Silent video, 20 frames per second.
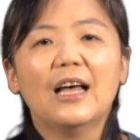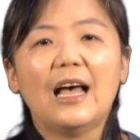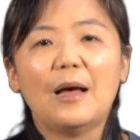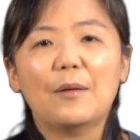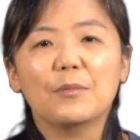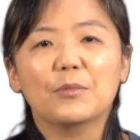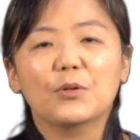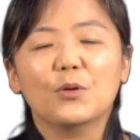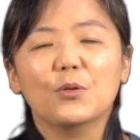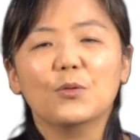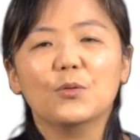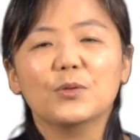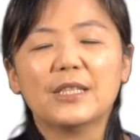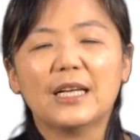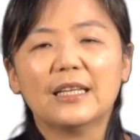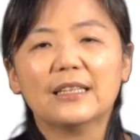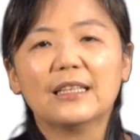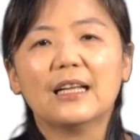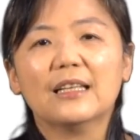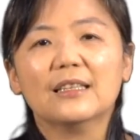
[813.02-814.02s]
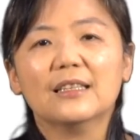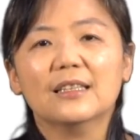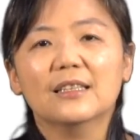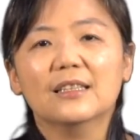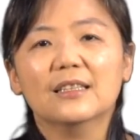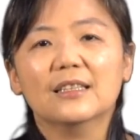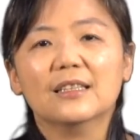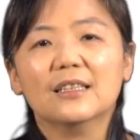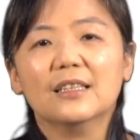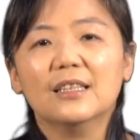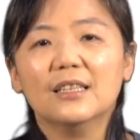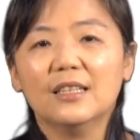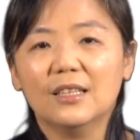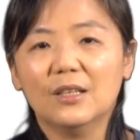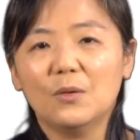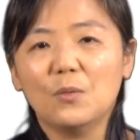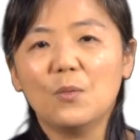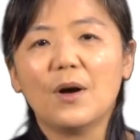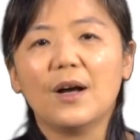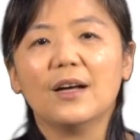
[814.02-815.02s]
他们都相当的
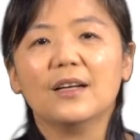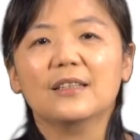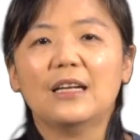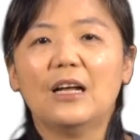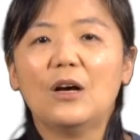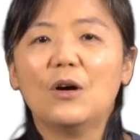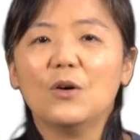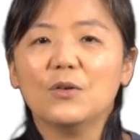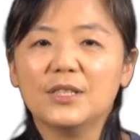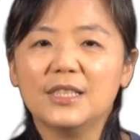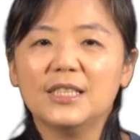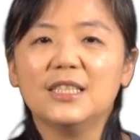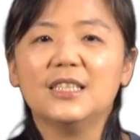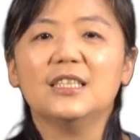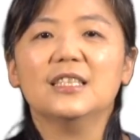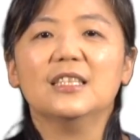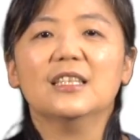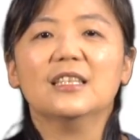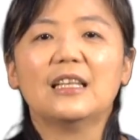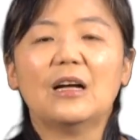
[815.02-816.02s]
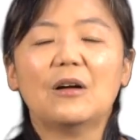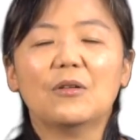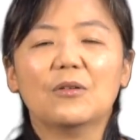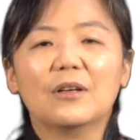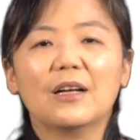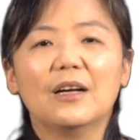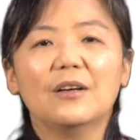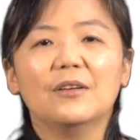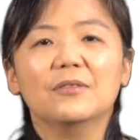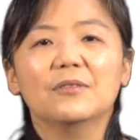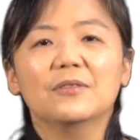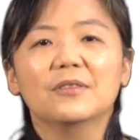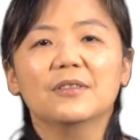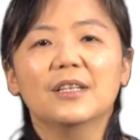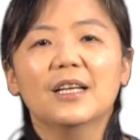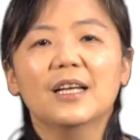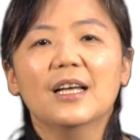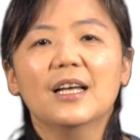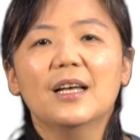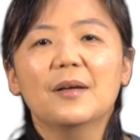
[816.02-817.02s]
渴望，然后积极的祷告，
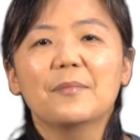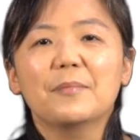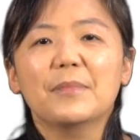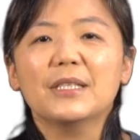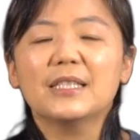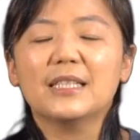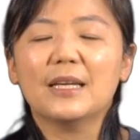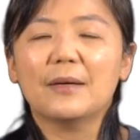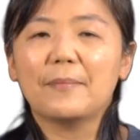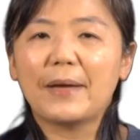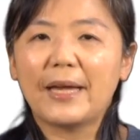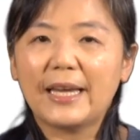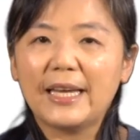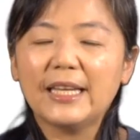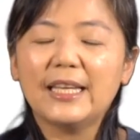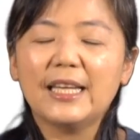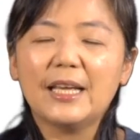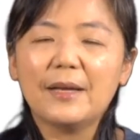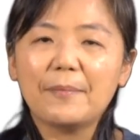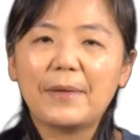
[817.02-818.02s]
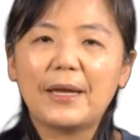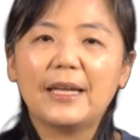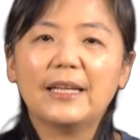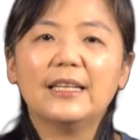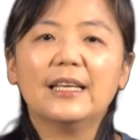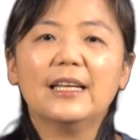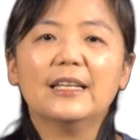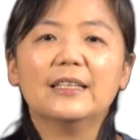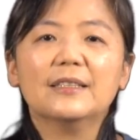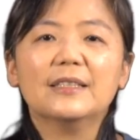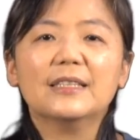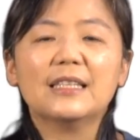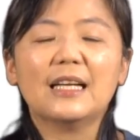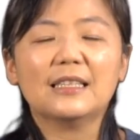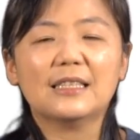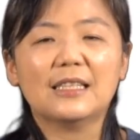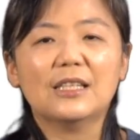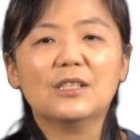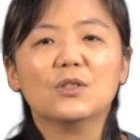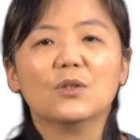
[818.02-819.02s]
并且每一天每一天向
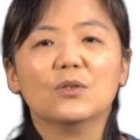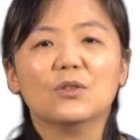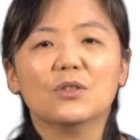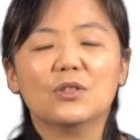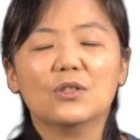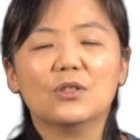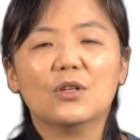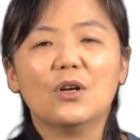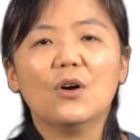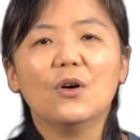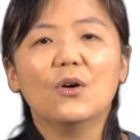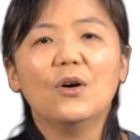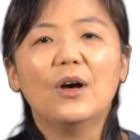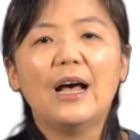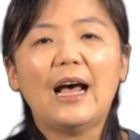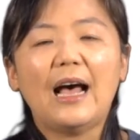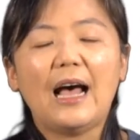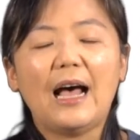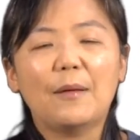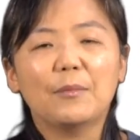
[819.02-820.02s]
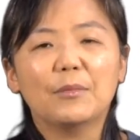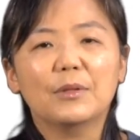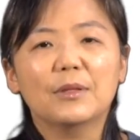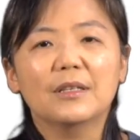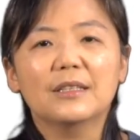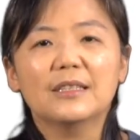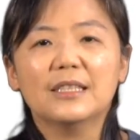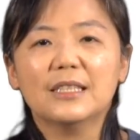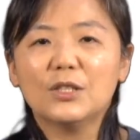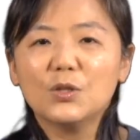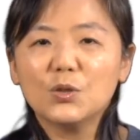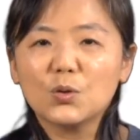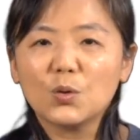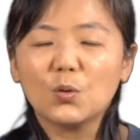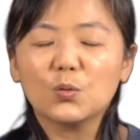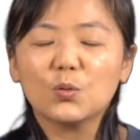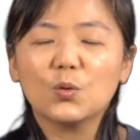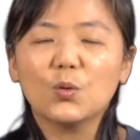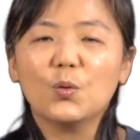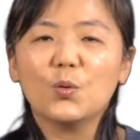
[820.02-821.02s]
前走的时候，他们的心
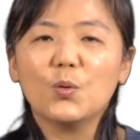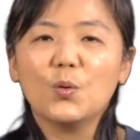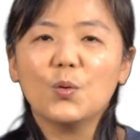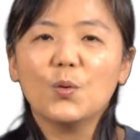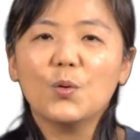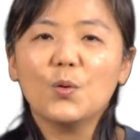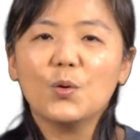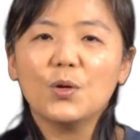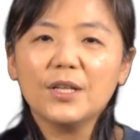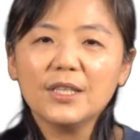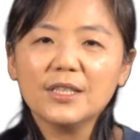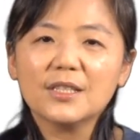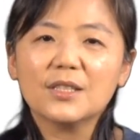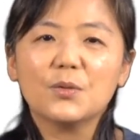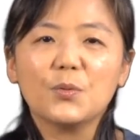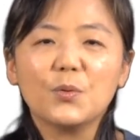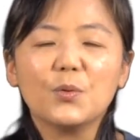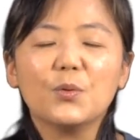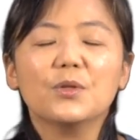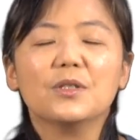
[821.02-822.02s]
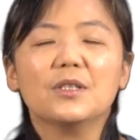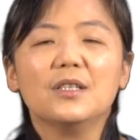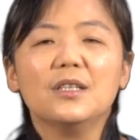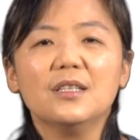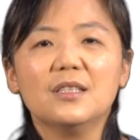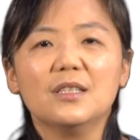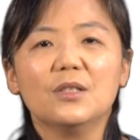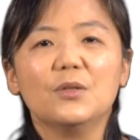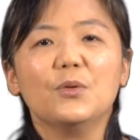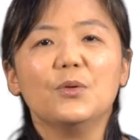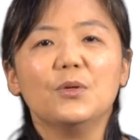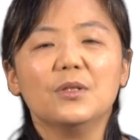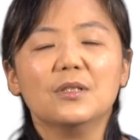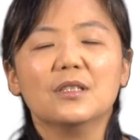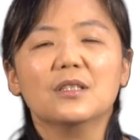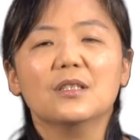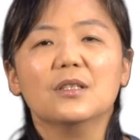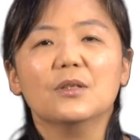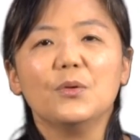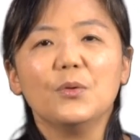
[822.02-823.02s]
中都一直遇一直育、
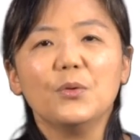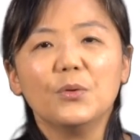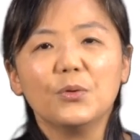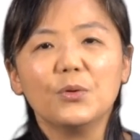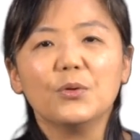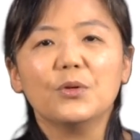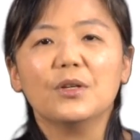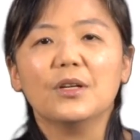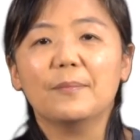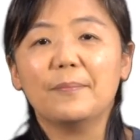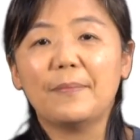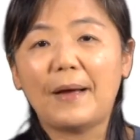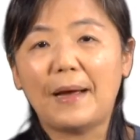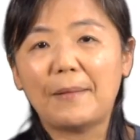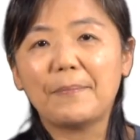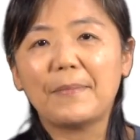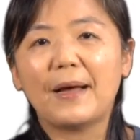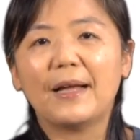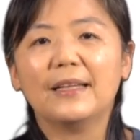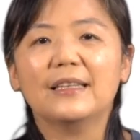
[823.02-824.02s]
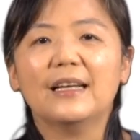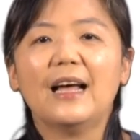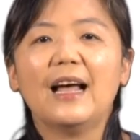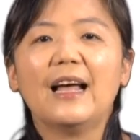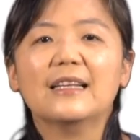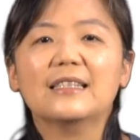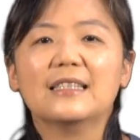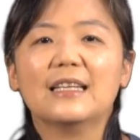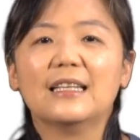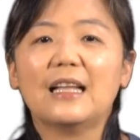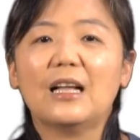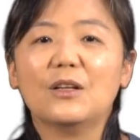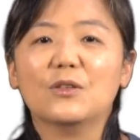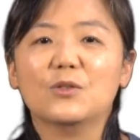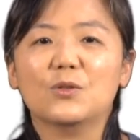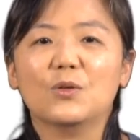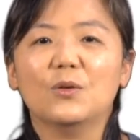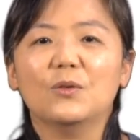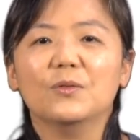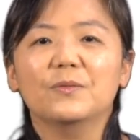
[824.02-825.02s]
直孕育了满满的爱在当
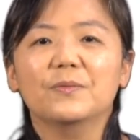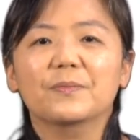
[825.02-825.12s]
中。